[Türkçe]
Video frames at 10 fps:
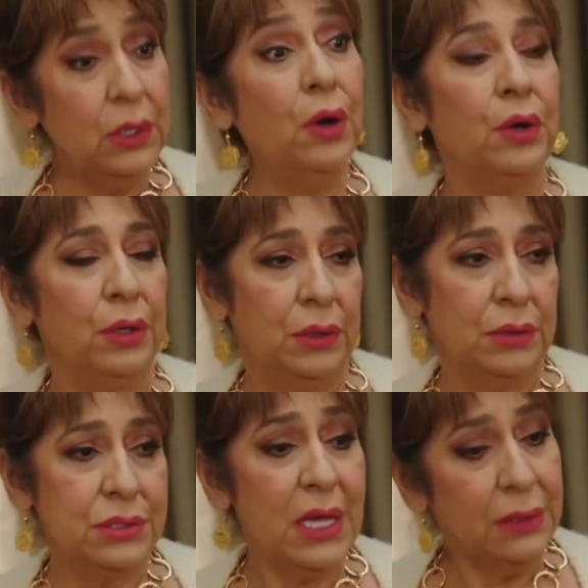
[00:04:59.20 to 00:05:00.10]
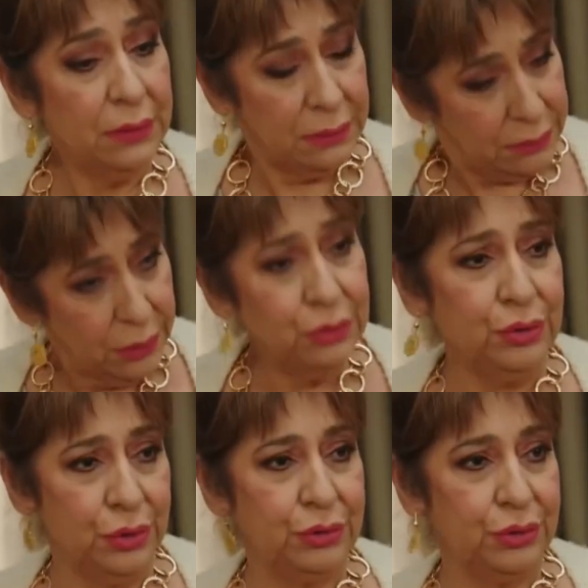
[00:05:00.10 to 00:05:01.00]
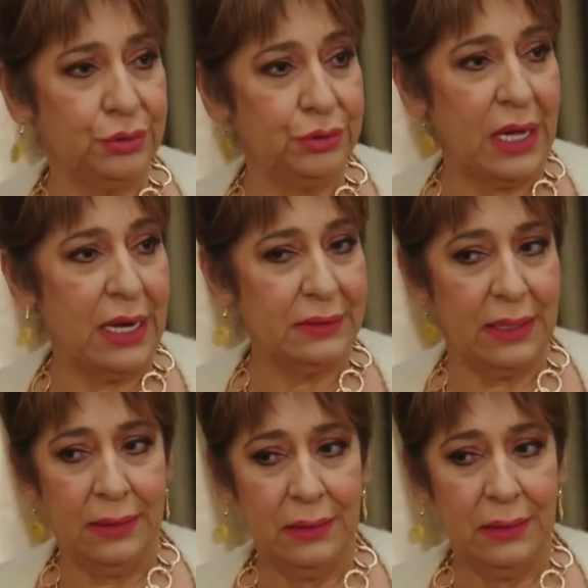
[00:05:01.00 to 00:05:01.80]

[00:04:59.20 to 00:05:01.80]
Yok, sen otur oturduğun yerde.